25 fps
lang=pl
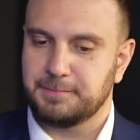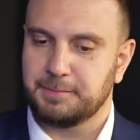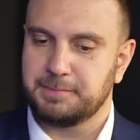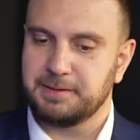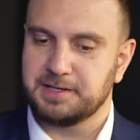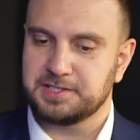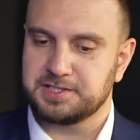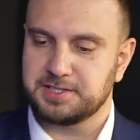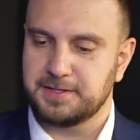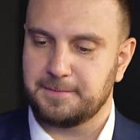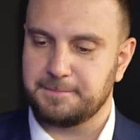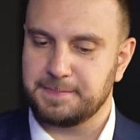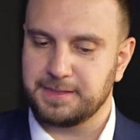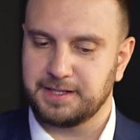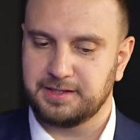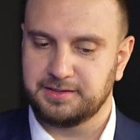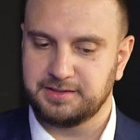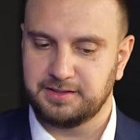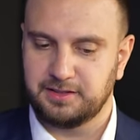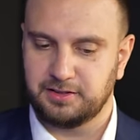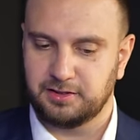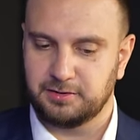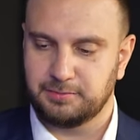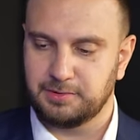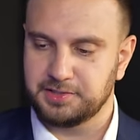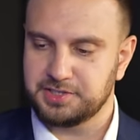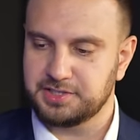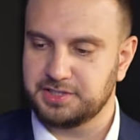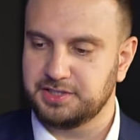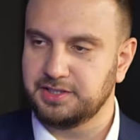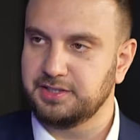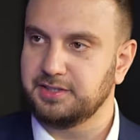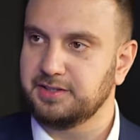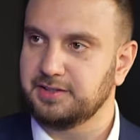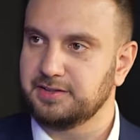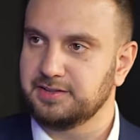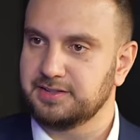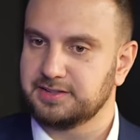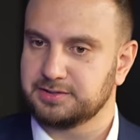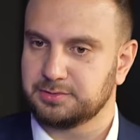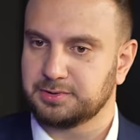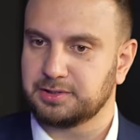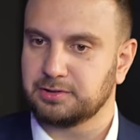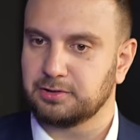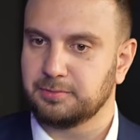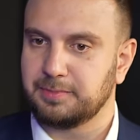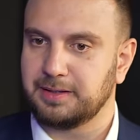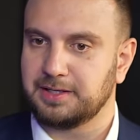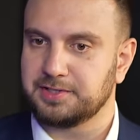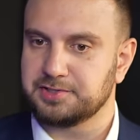Po pierwsze, nieruchomości e,
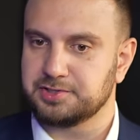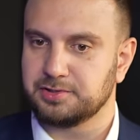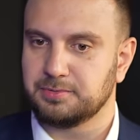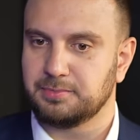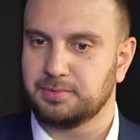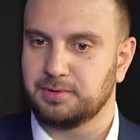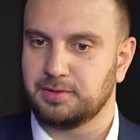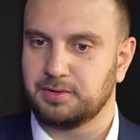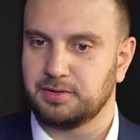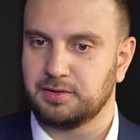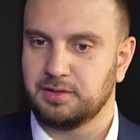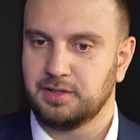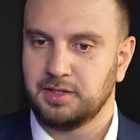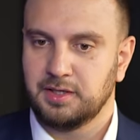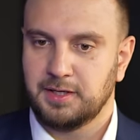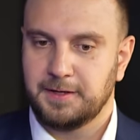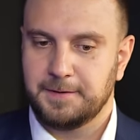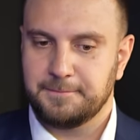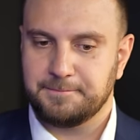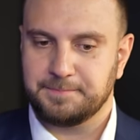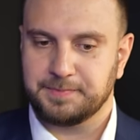są taką branżą, bo